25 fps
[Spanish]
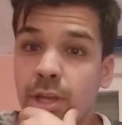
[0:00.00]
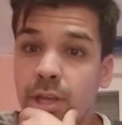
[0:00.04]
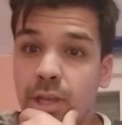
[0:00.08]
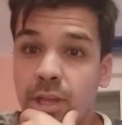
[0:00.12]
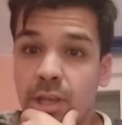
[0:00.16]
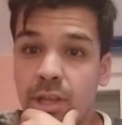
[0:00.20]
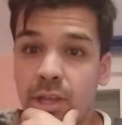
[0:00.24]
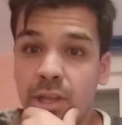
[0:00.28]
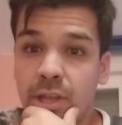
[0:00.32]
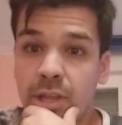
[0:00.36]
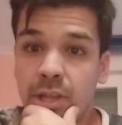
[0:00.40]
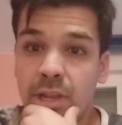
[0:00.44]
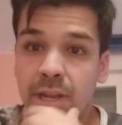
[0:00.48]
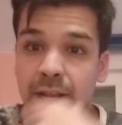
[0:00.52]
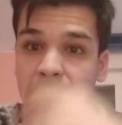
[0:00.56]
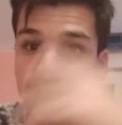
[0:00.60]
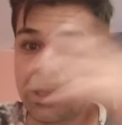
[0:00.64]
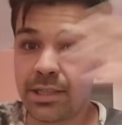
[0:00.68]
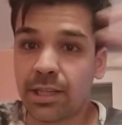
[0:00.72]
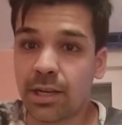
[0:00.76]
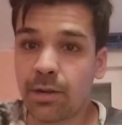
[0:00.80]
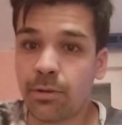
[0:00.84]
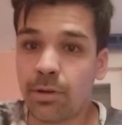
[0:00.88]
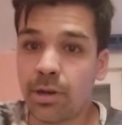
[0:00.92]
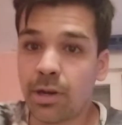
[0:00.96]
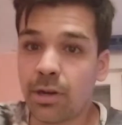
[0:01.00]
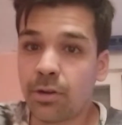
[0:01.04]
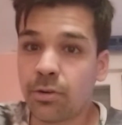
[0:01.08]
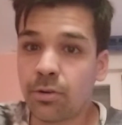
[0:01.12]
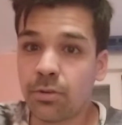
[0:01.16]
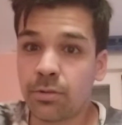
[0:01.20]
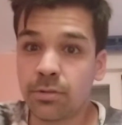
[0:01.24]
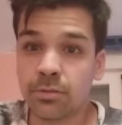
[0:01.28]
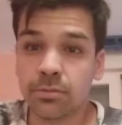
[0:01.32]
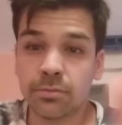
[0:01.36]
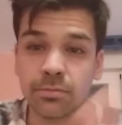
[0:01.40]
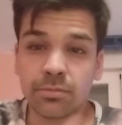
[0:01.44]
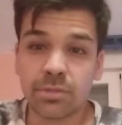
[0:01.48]
Eh, en el
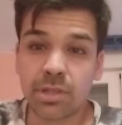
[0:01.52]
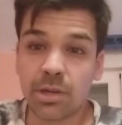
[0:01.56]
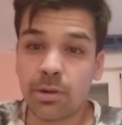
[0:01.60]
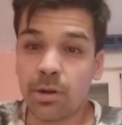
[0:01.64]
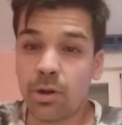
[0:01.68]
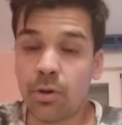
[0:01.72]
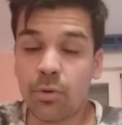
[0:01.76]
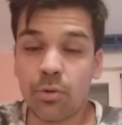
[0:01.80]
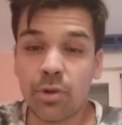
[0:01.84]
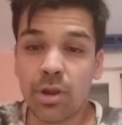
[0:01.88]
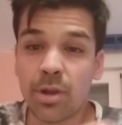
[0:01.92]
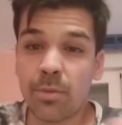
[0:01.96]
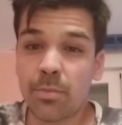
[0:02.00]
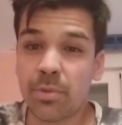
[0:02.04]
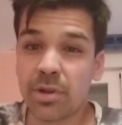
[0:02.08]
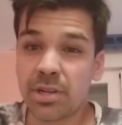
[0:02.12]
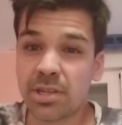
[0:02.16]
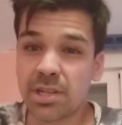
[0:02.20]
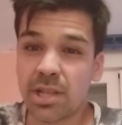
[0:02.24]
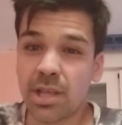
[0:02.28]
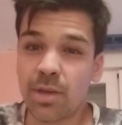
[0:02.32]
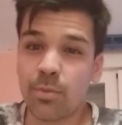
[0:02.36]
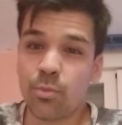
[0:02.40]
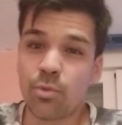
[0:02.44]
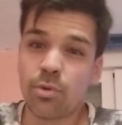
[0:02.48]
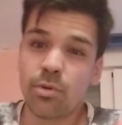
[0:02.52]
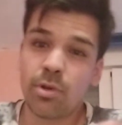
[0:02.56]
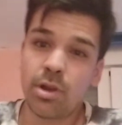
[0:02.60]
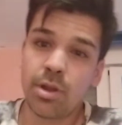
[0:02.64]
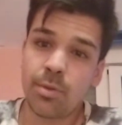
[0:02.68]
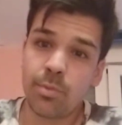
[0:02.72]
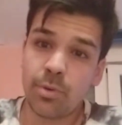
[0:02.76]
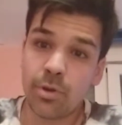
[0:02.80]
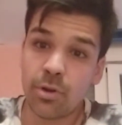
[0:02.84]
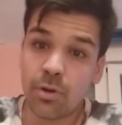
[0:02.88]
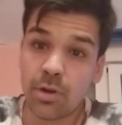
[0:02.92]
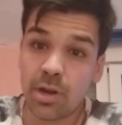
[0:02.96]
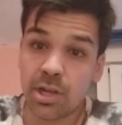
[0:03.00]
trabajo, trabajo en una empresa de muebles,
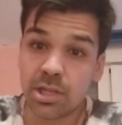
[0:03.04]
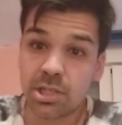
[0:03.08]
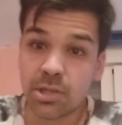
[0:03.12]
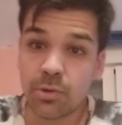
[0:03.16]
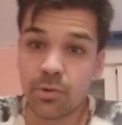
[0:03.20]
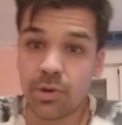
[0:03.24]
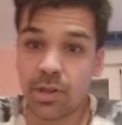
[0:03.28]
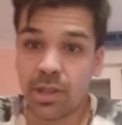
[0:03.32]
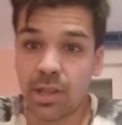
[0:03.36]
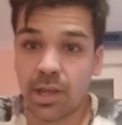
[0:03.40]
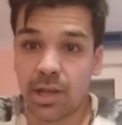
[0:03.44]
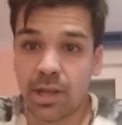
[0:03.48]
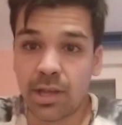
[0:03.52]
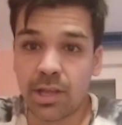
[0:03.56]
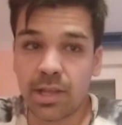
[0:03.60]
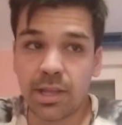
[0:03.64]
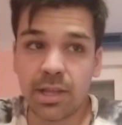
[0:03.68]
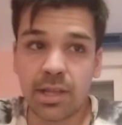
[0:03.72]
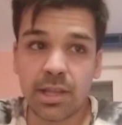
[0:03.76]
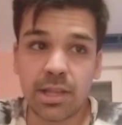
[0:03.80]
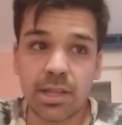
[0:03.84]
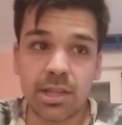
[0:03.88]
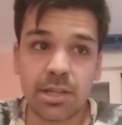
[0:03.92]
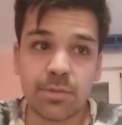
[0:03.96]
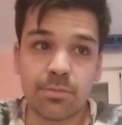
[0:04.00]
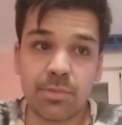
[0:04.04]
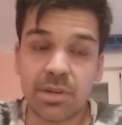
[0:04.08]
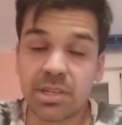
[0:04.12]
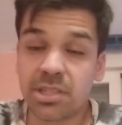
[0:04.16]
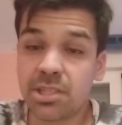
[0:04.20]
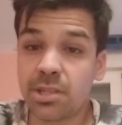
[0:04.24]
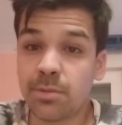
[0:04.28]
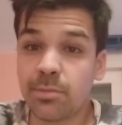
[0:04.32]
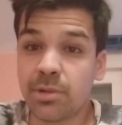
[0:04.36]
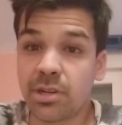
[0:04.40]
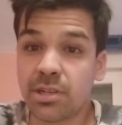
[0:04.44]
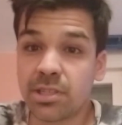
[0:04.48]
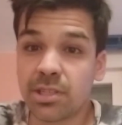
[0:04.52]
pero la seguridad es
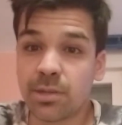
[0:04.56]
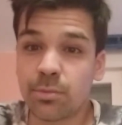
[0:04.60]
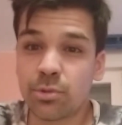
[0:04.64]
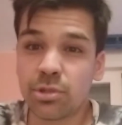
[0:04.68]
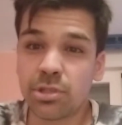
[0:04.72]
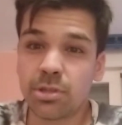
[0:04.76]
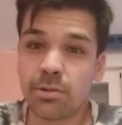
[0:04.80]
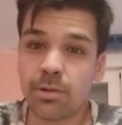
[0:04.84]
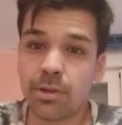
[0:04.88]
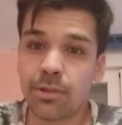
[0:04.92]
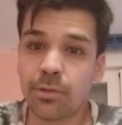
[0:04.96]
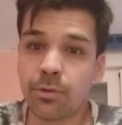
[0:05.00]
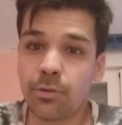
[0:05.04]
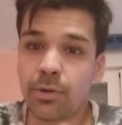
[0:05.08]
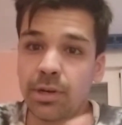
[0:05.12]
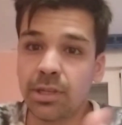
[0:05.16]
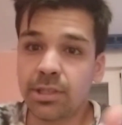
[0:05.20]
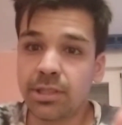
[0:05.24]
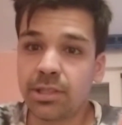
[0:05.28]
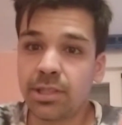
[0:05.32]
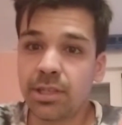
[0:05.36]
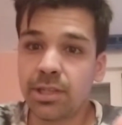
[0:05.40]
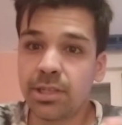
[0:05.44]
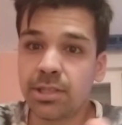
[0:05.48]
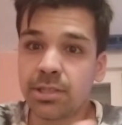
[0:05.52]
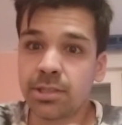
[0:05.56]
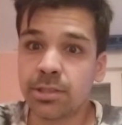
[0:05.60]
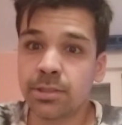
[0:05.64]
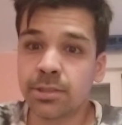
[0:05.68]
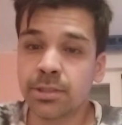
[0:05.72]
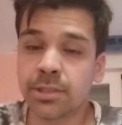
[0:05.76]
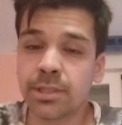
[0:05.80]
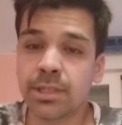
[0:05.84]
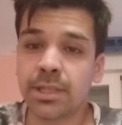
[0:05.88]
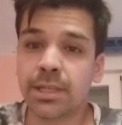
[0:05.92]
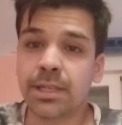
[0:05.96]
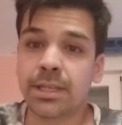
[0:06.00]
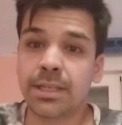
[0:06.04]
máxima. Estamos llevando guantes,
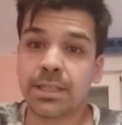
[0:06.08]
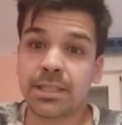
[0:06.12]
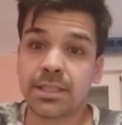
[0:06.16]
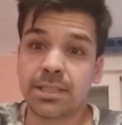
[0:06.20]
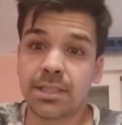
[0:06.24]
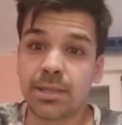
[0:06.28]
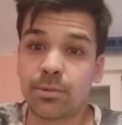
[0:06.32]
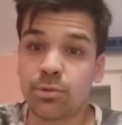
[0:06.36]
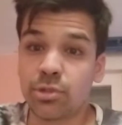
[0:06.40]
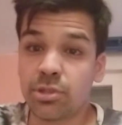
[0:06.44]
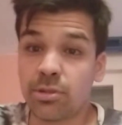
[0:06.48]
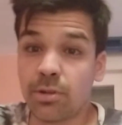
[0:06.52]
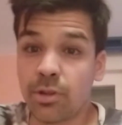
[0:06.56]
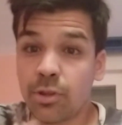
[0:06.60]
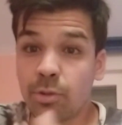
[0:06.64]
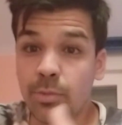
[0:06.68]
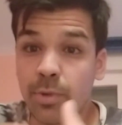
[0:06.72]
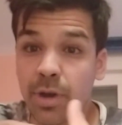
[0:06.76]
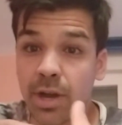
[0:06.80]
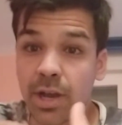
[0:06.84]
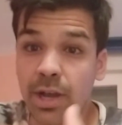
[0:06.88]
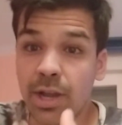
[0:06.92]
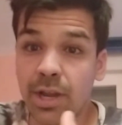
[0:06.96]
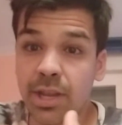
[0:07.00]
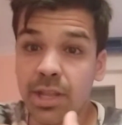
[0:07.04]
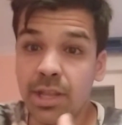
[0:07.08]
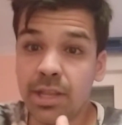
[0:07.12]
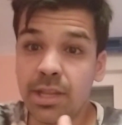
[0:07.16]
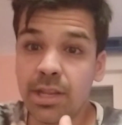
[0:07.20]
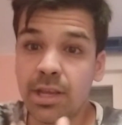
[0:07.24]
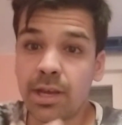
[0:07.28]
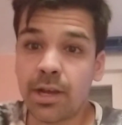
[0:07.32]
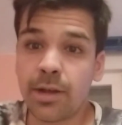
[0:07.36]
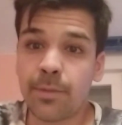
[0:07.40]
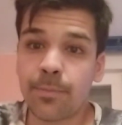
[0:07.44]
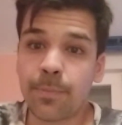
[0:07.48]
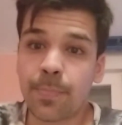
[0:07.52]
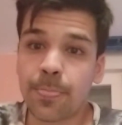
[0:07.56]
estamos llevando
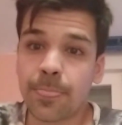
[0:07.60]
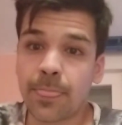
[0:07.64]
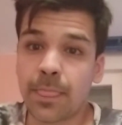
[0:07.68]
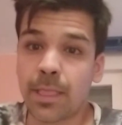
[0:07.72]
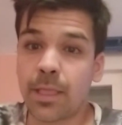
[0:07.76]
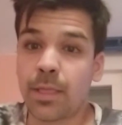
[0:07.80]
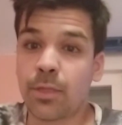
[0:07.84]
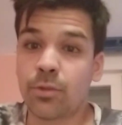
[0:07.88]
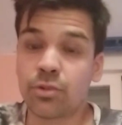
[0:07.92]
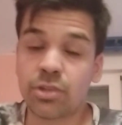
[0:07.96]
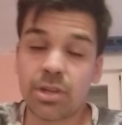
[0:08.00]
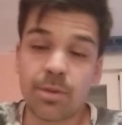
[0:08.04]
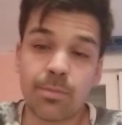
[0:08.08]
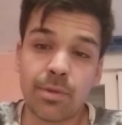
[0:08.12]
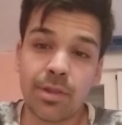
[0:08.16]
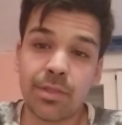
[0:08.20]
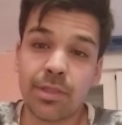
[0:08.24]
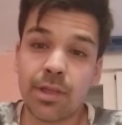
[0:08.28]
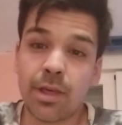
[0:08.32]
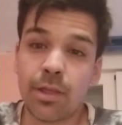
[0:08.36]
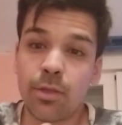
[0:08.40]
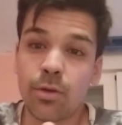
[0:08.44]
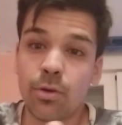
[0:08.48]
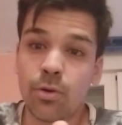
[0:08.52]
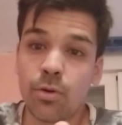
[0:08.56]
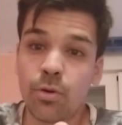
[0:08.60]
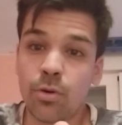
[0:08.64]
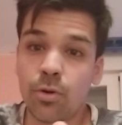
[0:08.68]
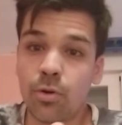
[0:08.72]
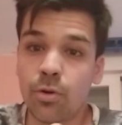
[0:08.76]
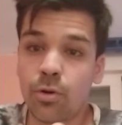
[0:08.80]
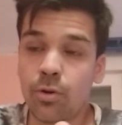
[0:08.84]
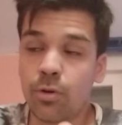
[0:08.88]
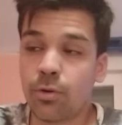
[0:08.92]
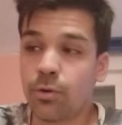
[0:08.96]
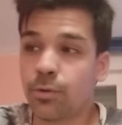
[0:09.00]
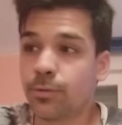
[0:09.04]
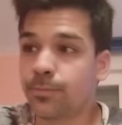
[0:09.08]
mascarilla. Nos han
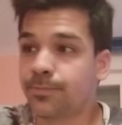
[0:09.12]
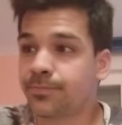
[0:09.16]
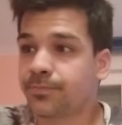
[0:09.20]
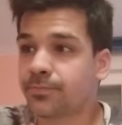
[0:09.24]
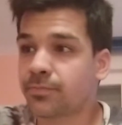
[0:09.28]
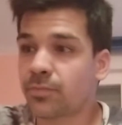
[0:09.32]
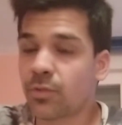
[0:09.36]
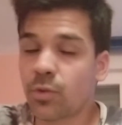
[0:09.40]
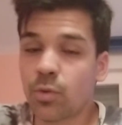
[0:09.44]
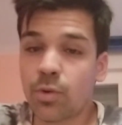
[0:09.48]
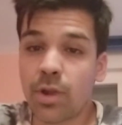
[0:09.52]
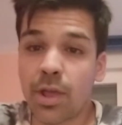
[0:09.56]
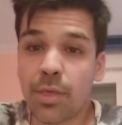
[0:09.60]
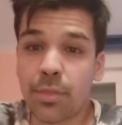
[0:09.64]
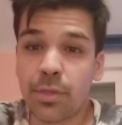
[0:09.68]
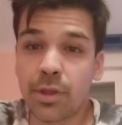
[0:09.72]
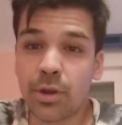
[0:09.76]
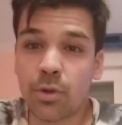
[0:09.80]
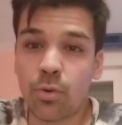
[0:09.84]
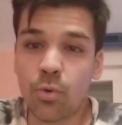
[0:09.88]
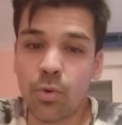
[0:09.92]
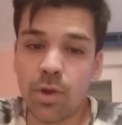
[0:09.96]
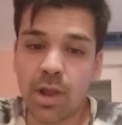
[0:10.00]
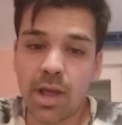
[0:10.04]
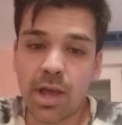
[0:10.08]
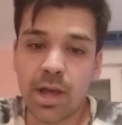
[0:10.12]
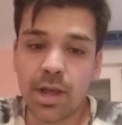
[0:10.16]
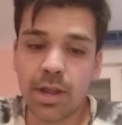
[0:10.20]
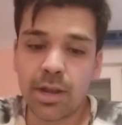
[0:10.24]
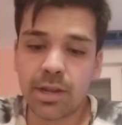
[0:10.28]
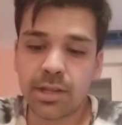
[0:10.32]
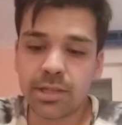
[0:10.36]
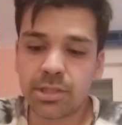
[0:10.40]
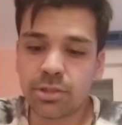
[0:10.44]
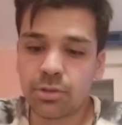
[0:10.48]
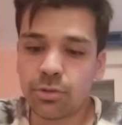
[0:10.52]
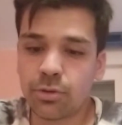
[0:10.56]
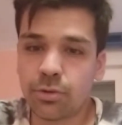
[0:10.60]
mandado una circular
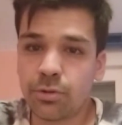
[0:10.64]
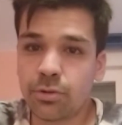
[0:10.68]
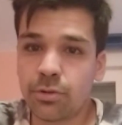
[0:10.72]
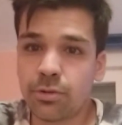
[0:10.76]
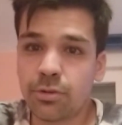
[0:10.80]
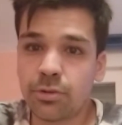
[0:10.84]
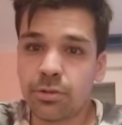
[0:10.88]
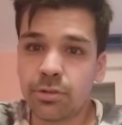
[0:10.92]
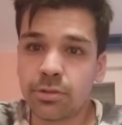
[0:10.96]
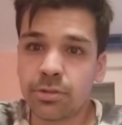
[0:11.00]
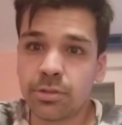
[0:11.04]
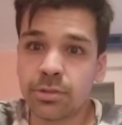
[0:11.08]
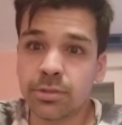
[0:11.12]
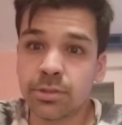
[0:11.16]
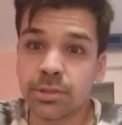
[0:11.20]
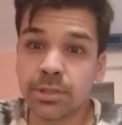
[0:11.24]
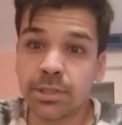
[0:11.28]
estos,